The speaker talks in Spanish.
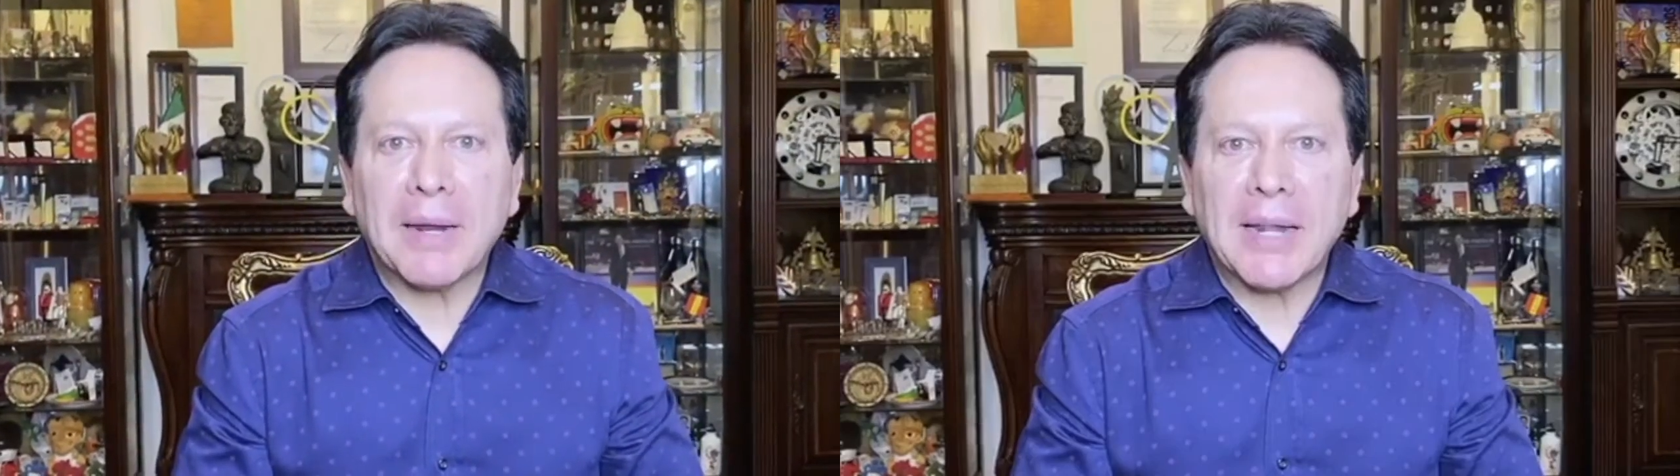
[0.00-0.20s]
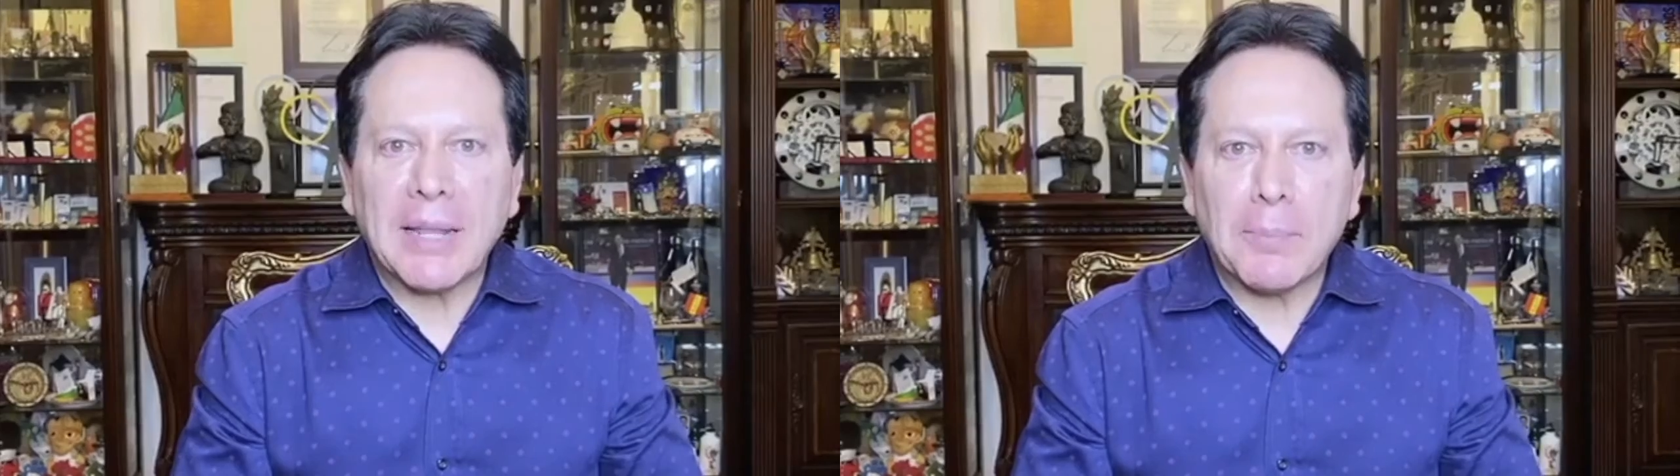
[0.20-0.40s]

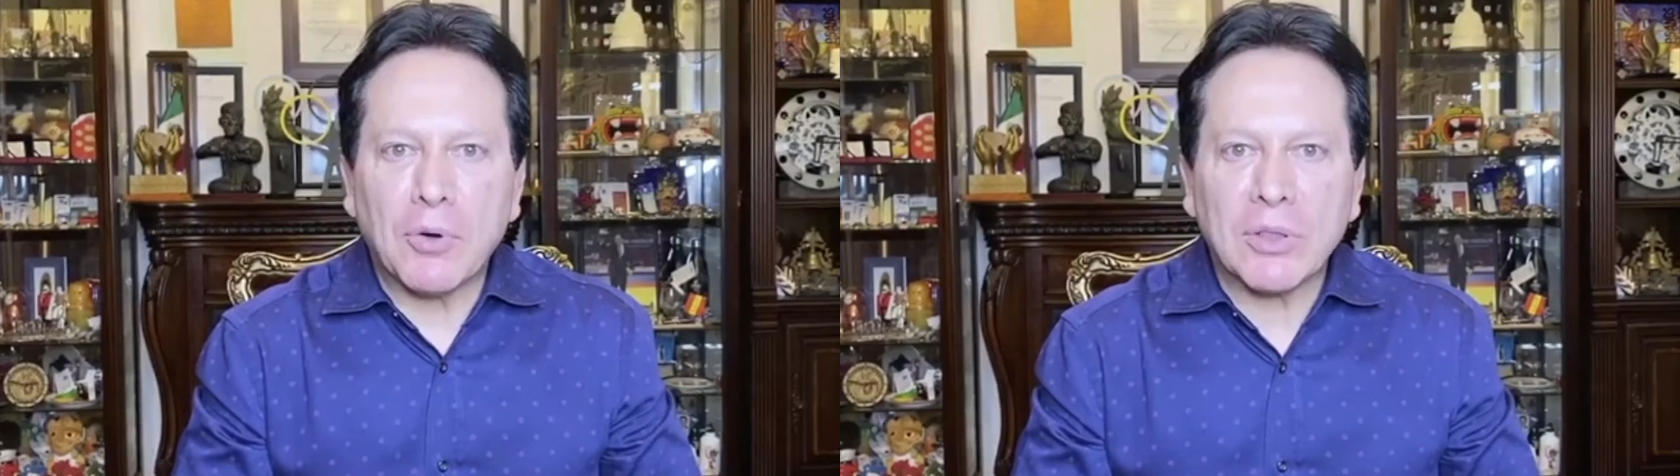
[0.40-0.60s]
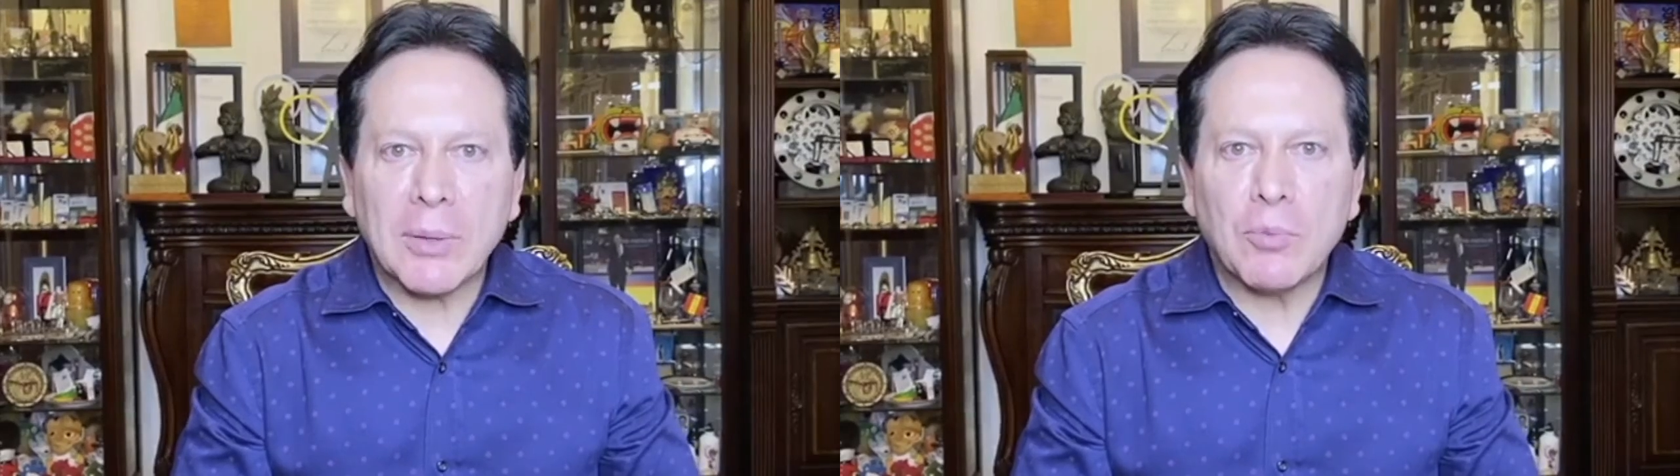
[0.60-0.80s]
para el
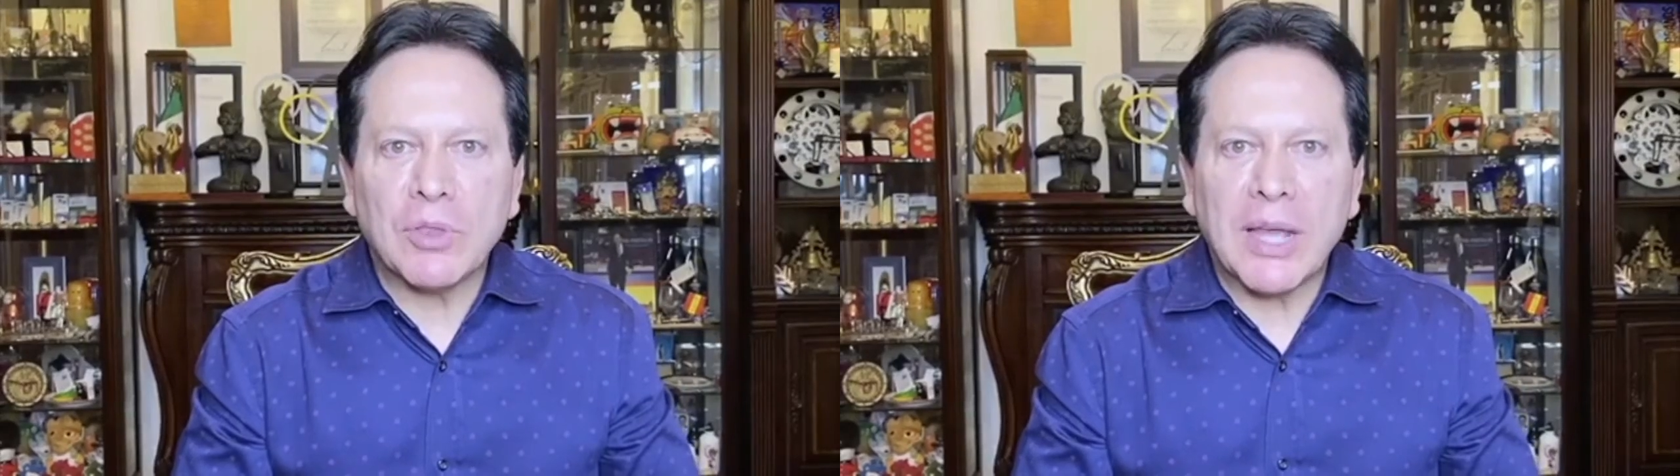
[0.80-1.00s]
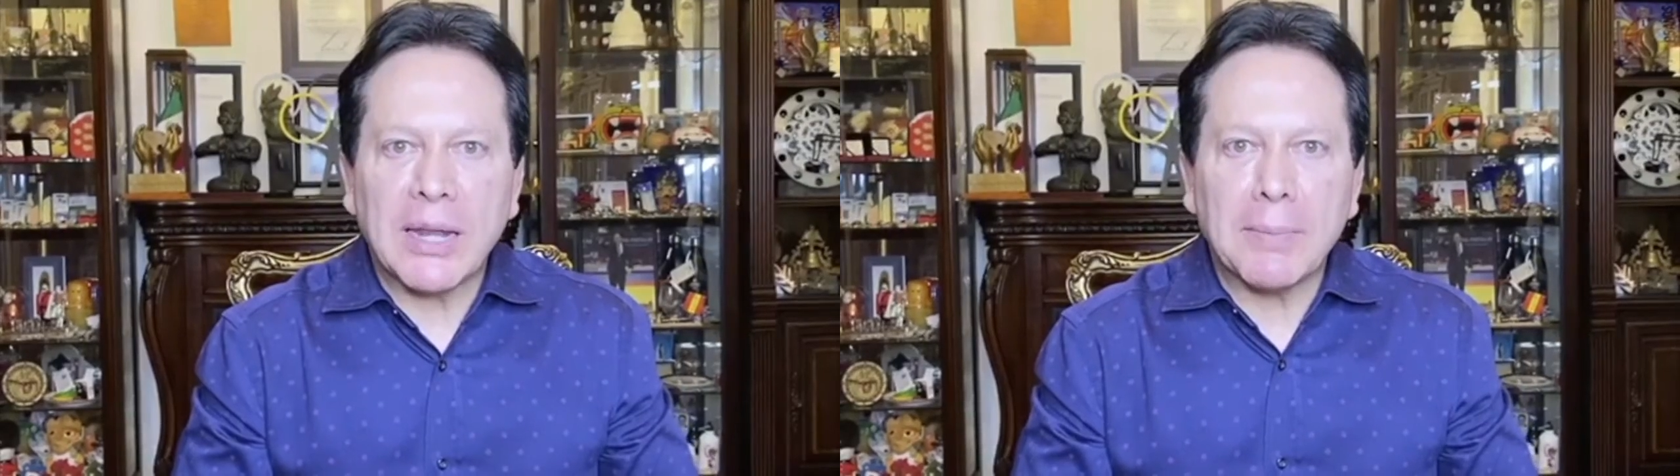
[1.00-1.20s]
deporte
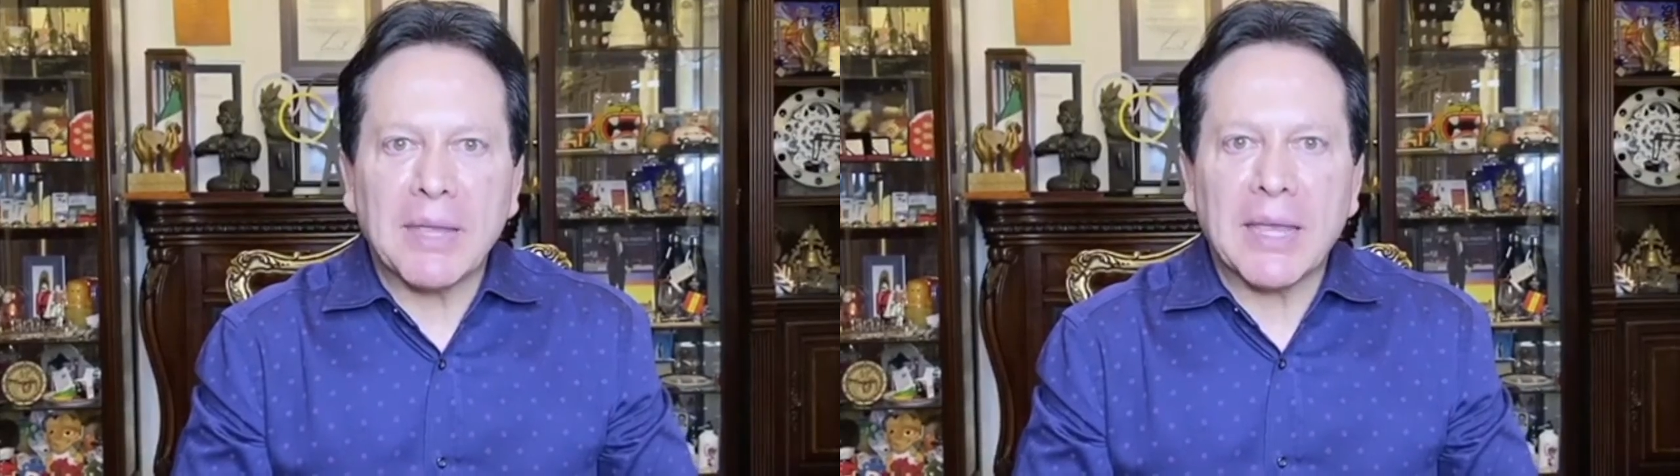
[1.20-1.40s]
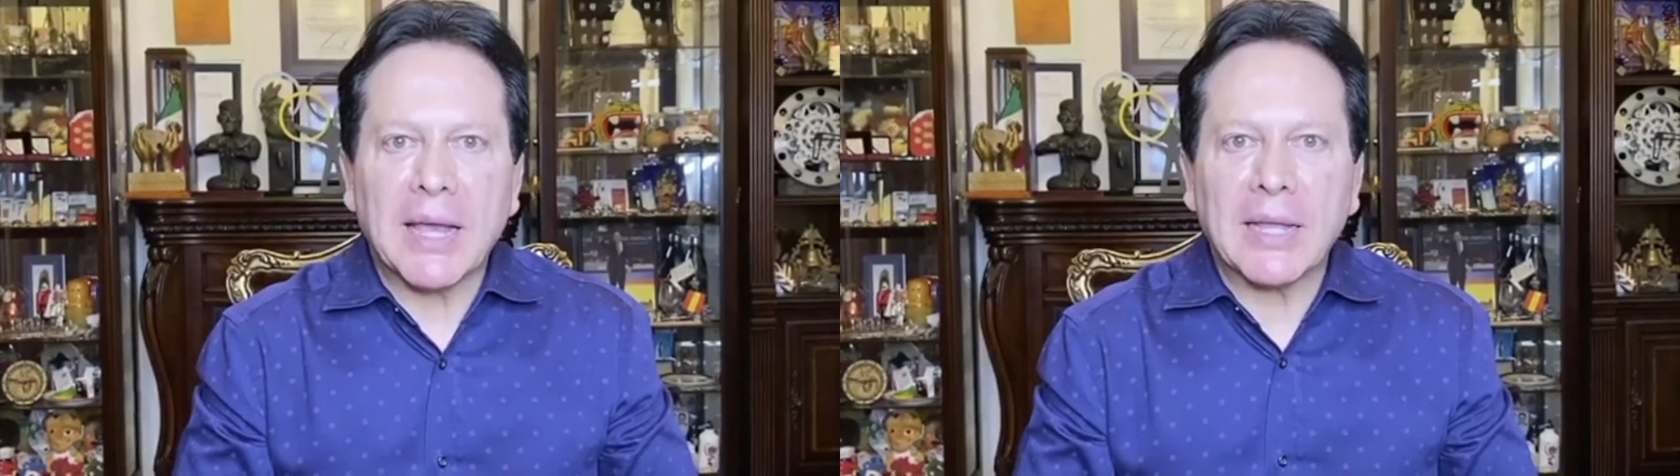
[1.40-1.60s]
mundial y
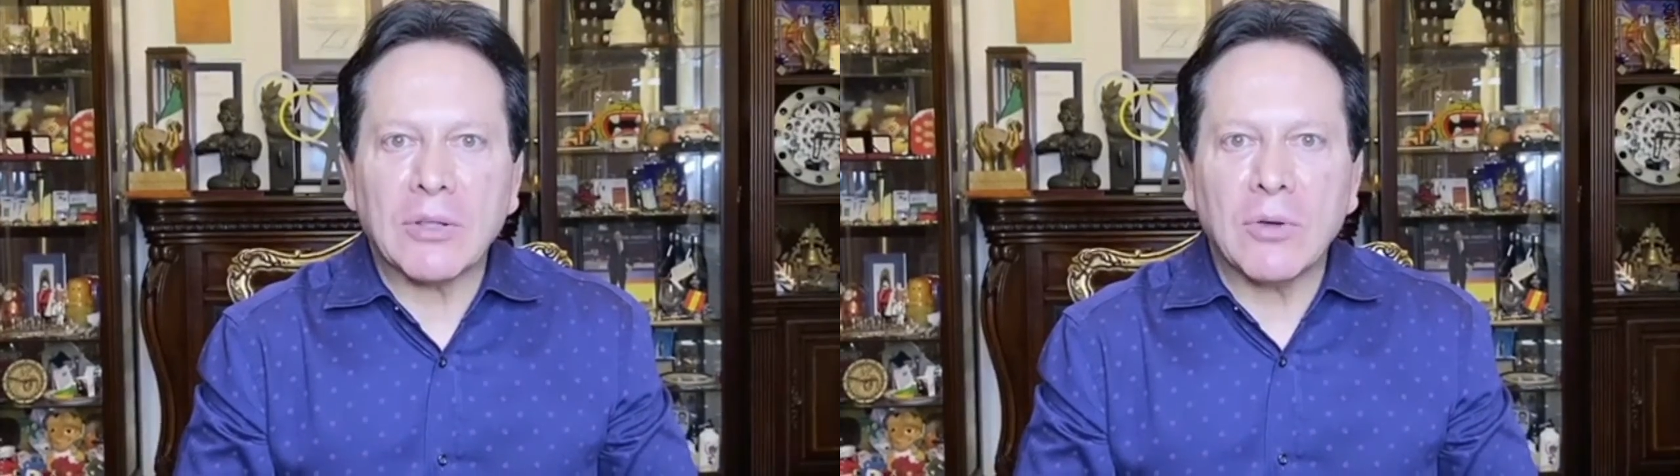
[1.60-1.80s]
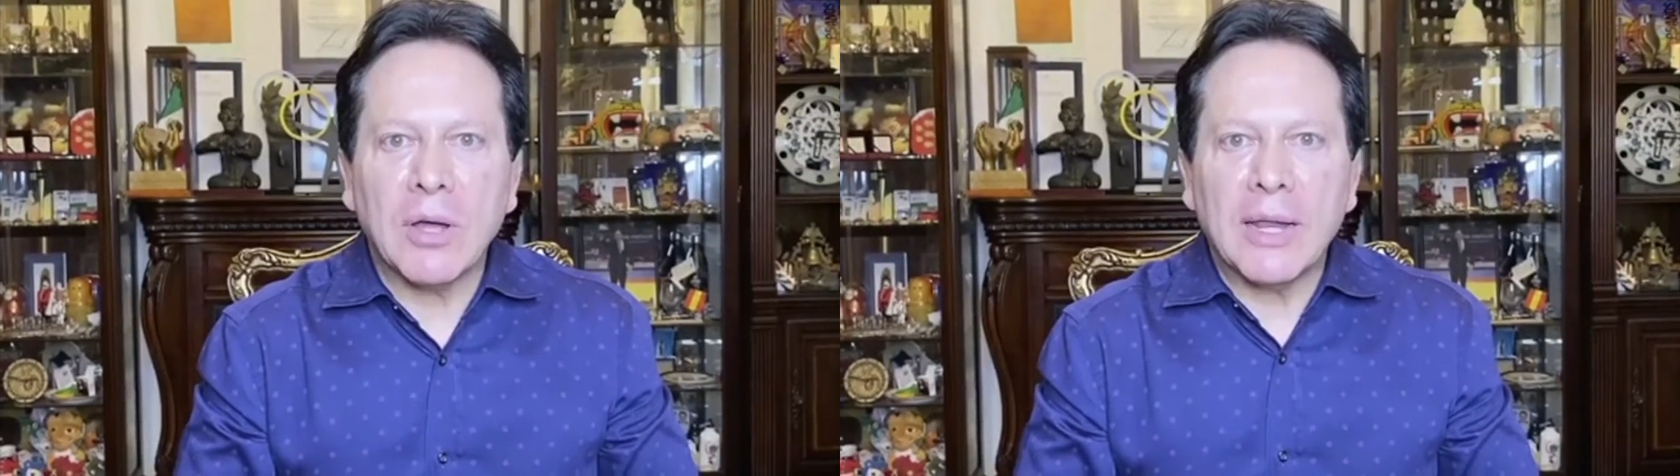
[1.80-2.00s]

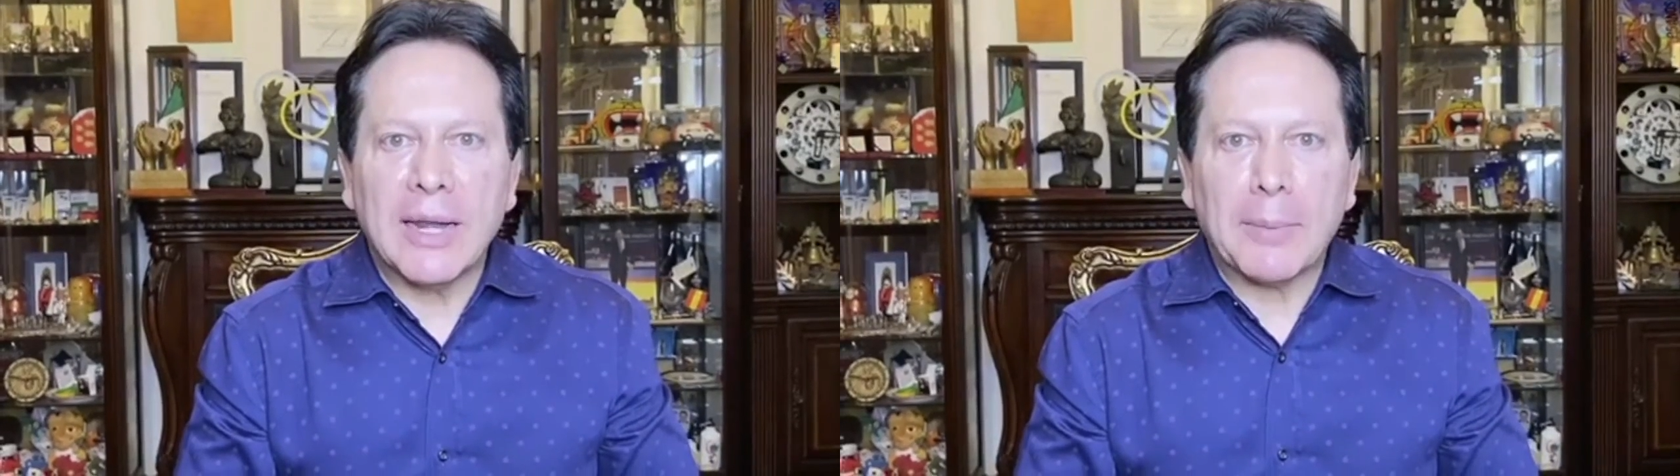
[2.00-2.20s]
mexicano